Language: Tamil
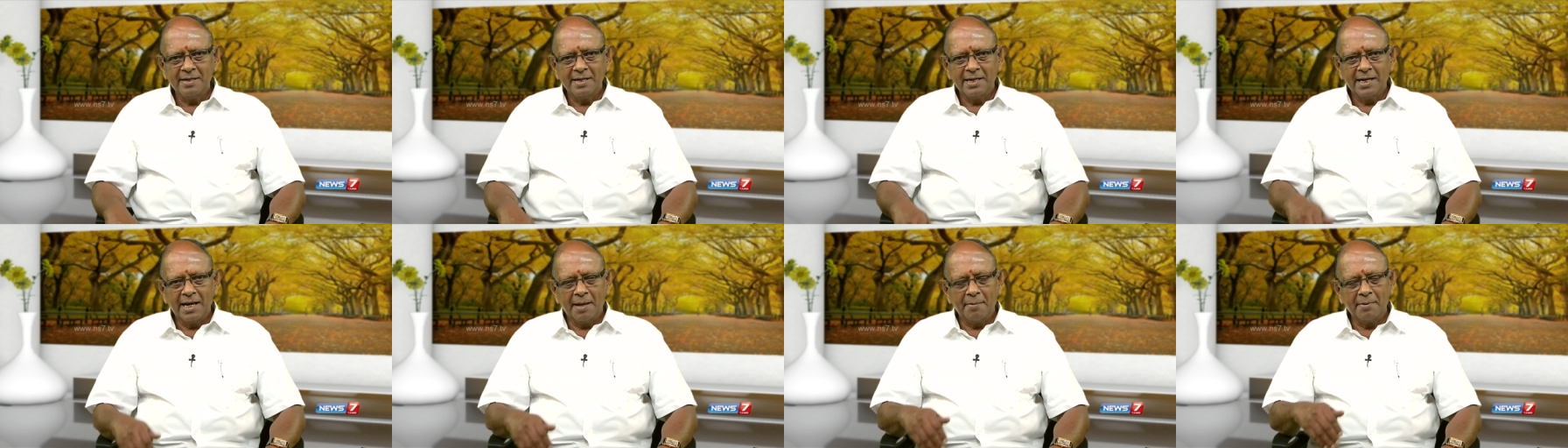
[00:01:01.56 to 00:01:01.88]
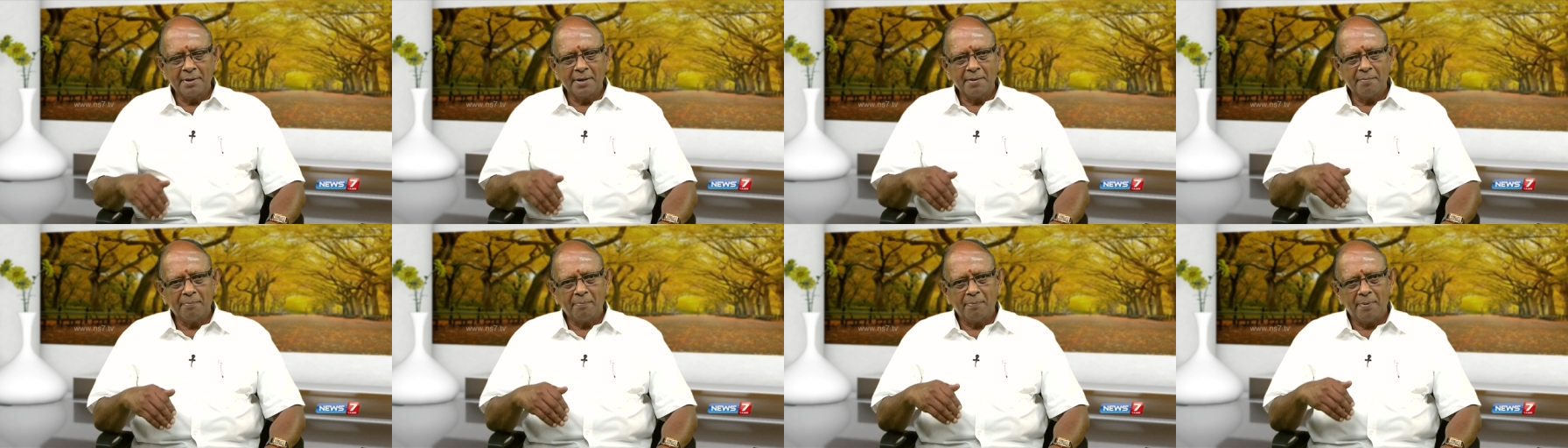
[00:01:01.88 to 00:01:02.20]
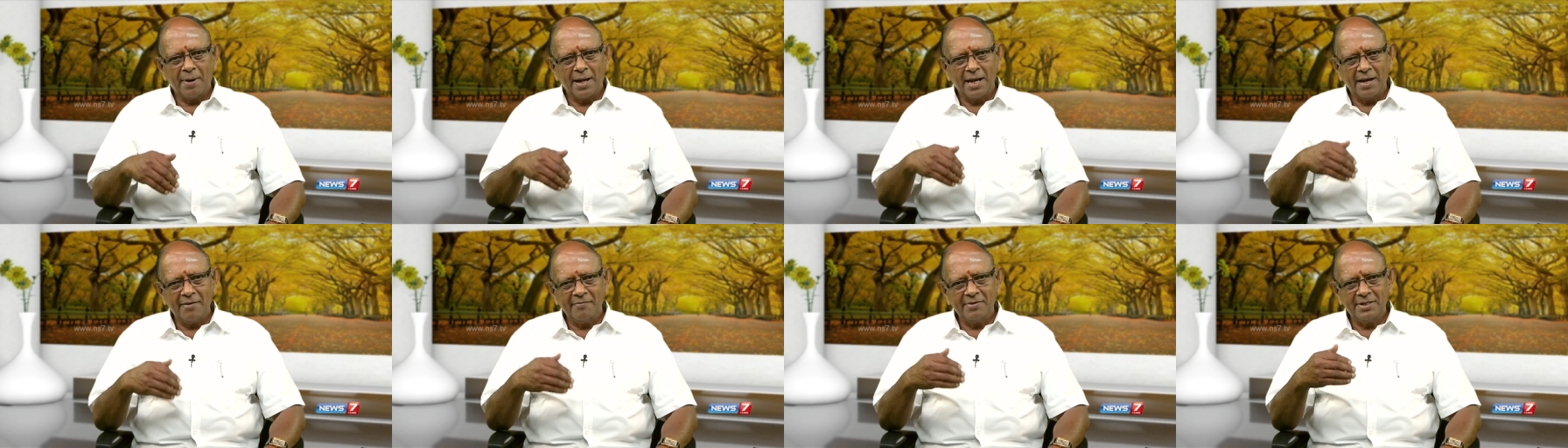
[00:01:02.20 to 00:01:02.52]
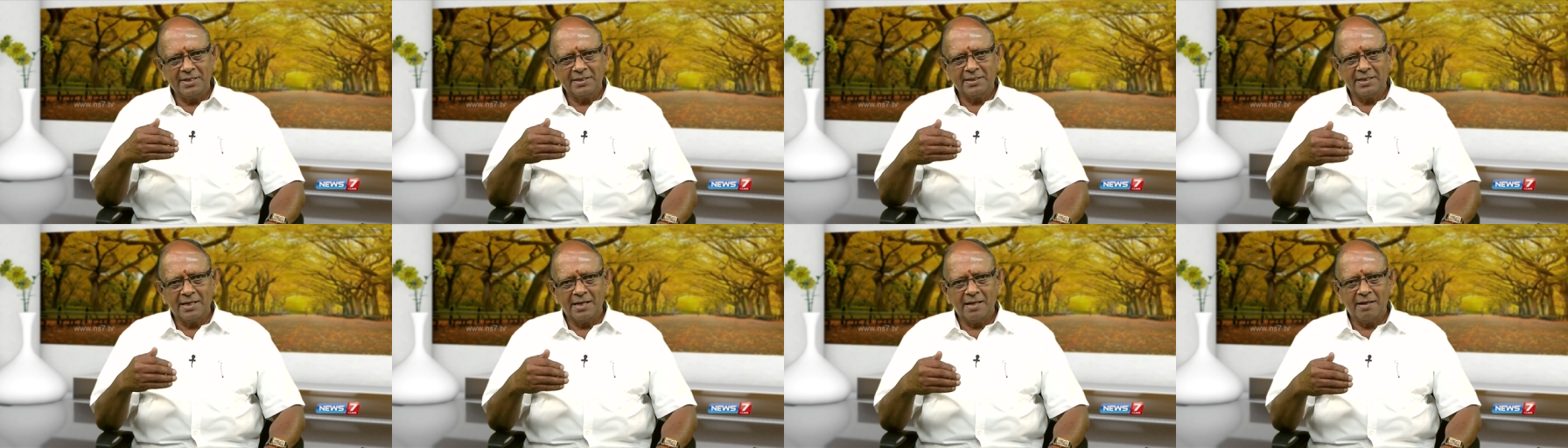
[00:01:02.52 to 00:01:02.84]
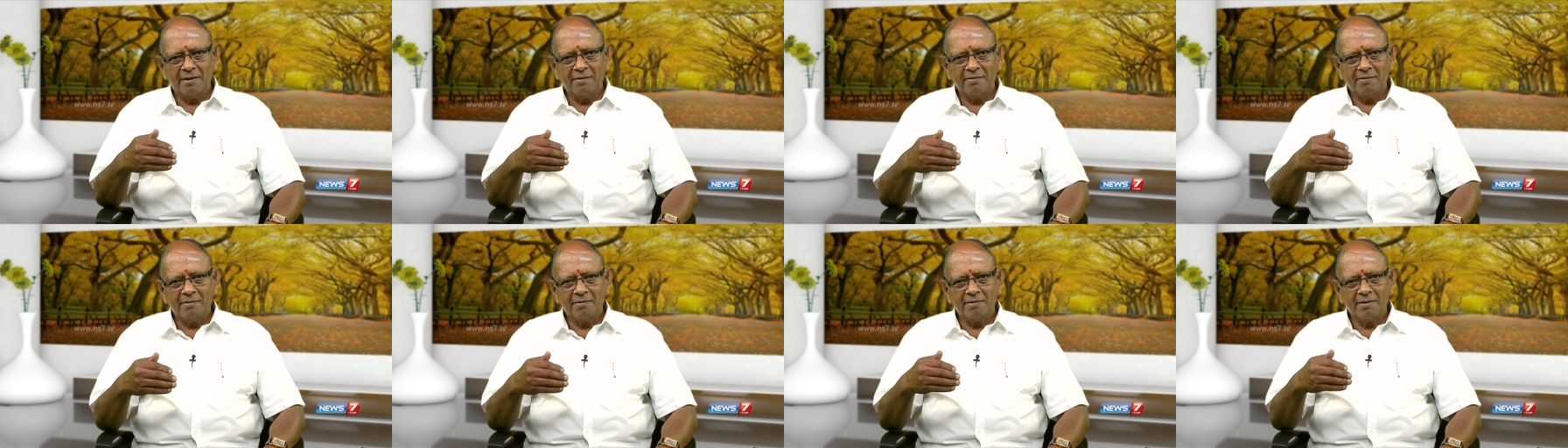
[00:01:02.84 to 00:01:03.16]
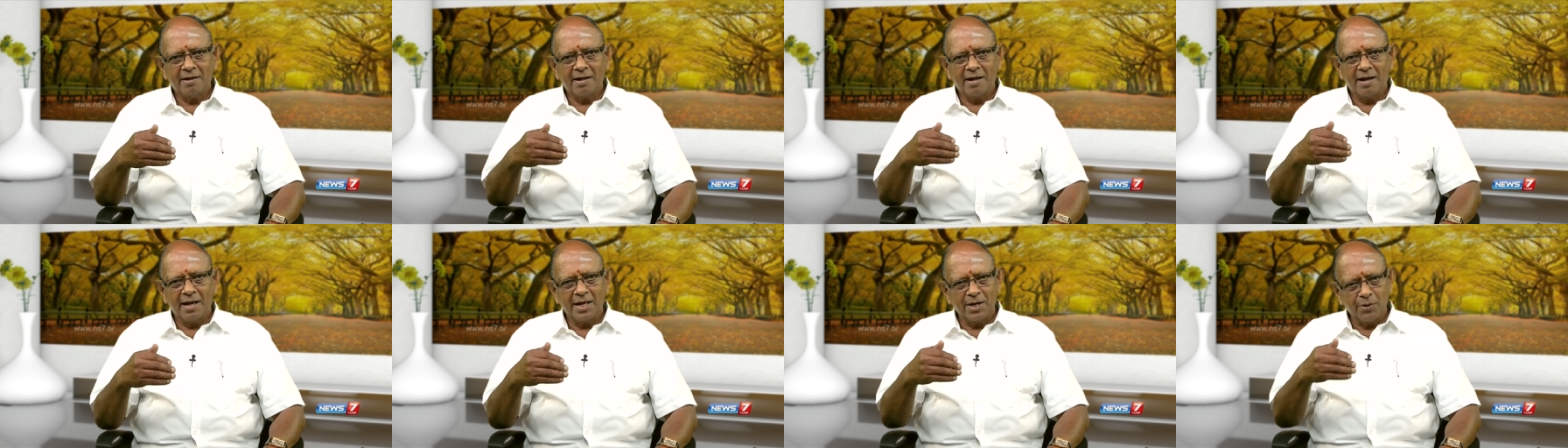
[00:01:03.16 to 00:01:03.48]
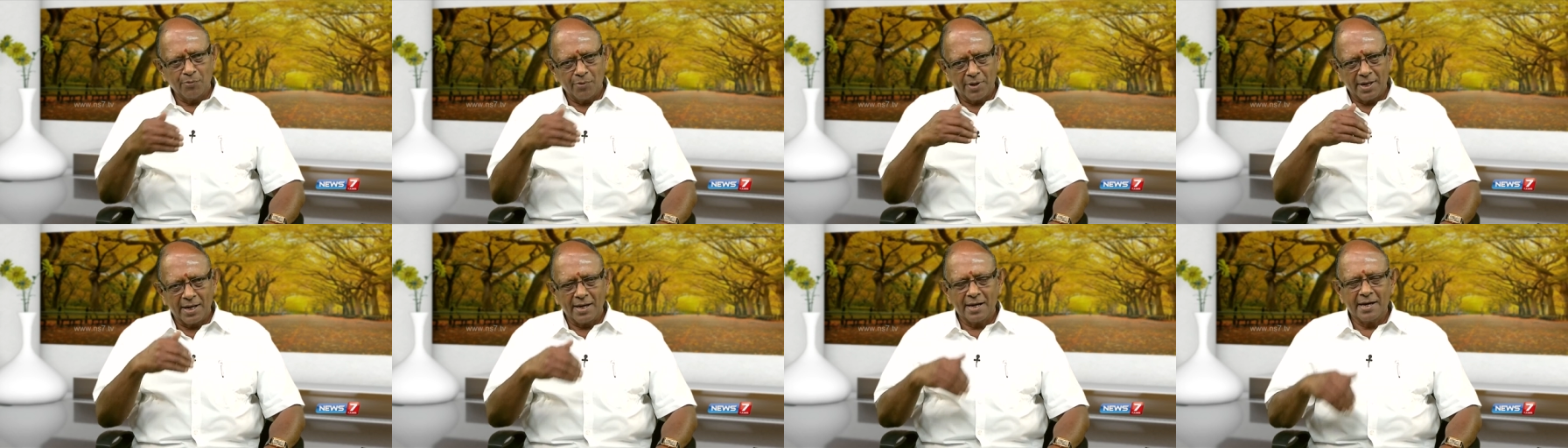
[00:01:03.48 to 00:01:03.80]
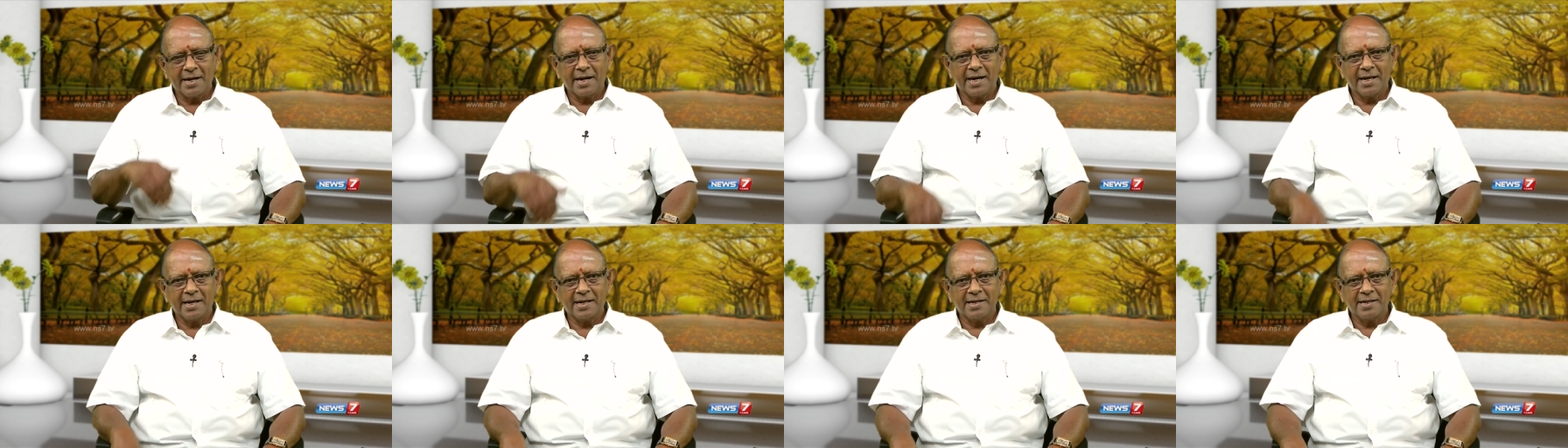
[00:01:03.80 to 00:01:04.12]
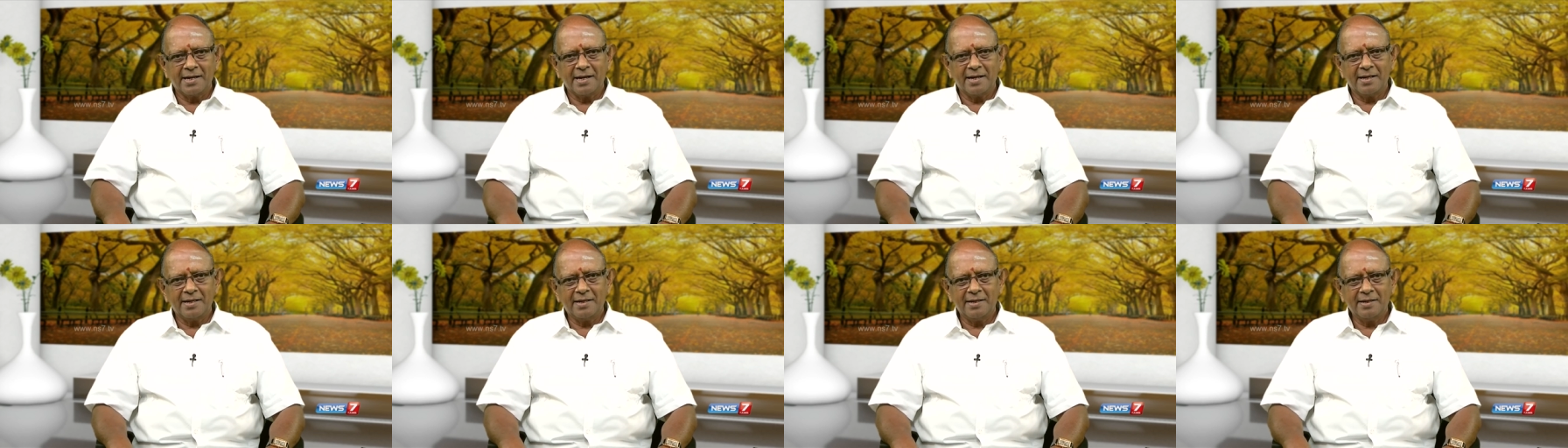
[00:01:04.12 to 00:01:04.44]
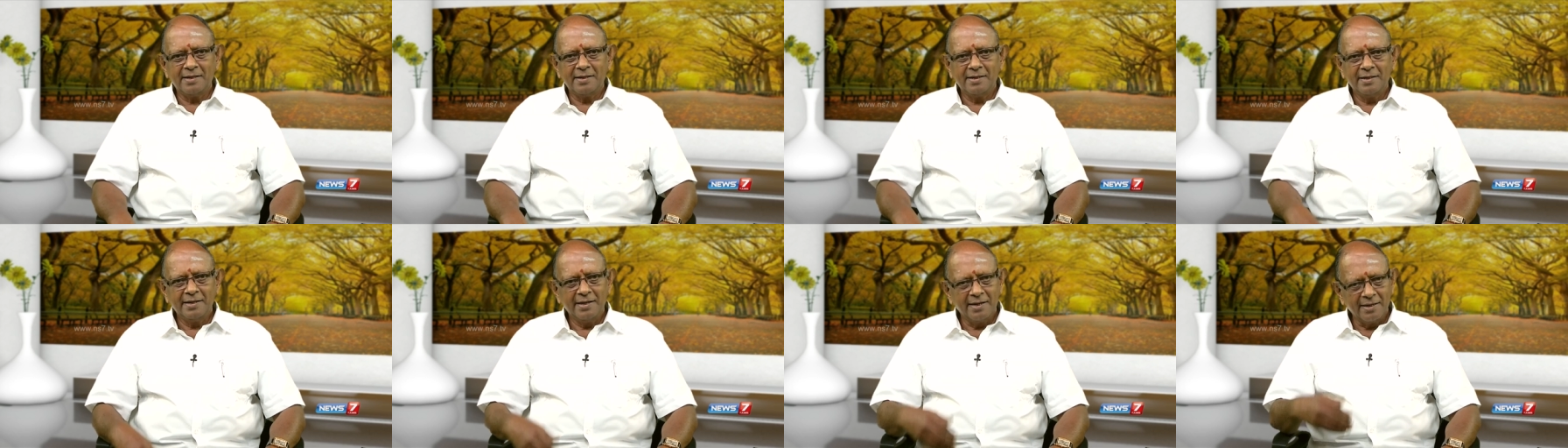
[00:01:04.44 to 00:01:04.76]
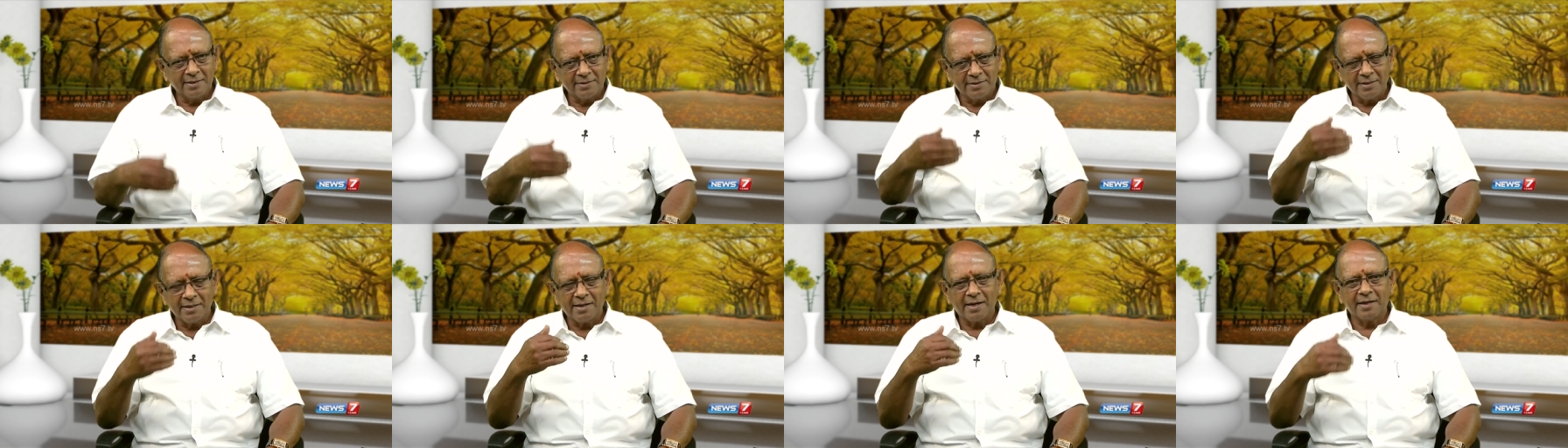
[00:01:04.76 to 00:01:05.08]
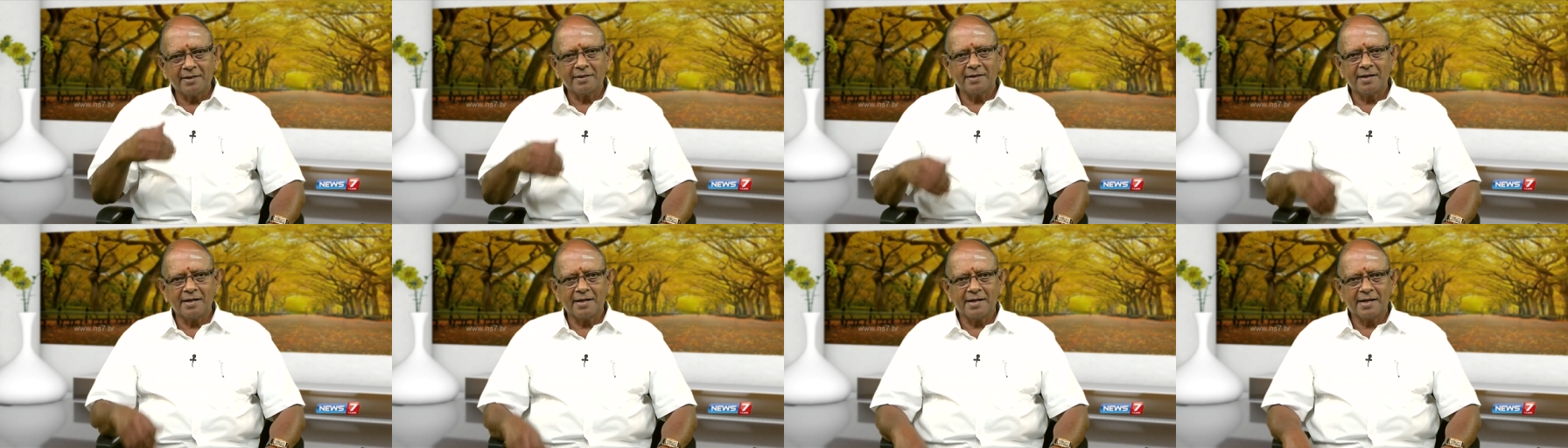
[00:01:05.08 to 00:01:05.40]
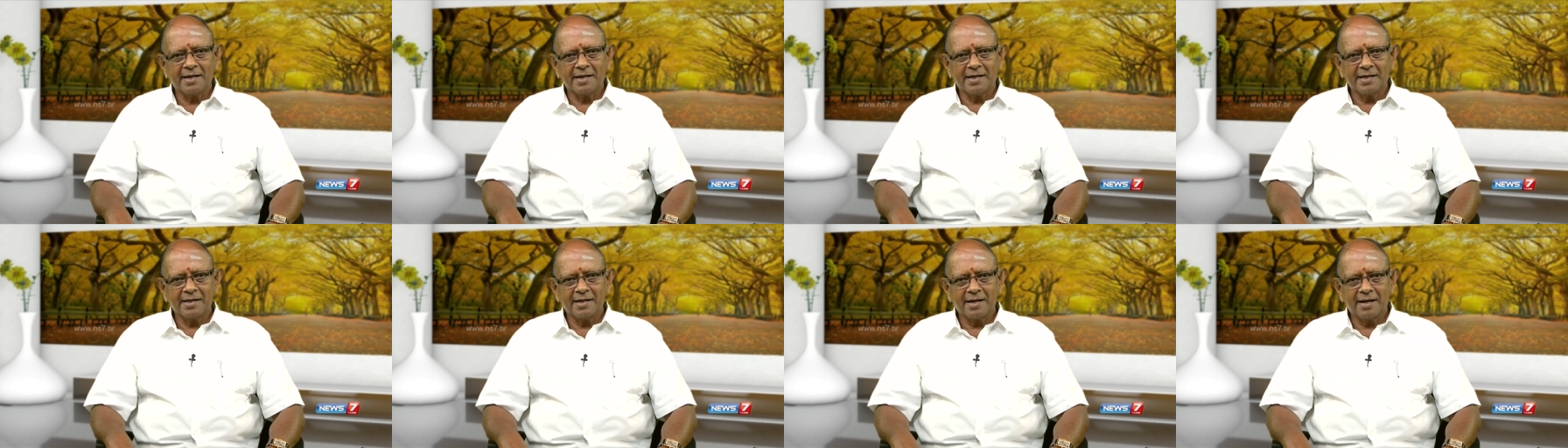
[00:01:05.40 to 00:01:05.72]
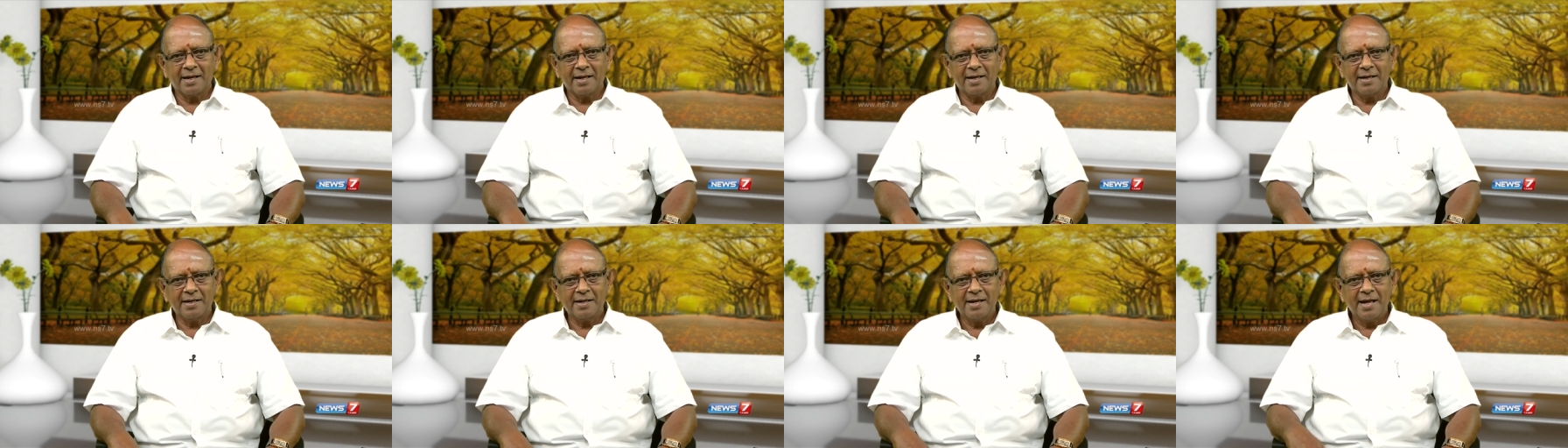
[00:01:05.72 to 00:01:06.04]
நமக்கு பல விதத்தில் அறிவுரைகள் கிடைக்கின்றன எடுத்துக்காட்டுகள் கிடைக்கின்றன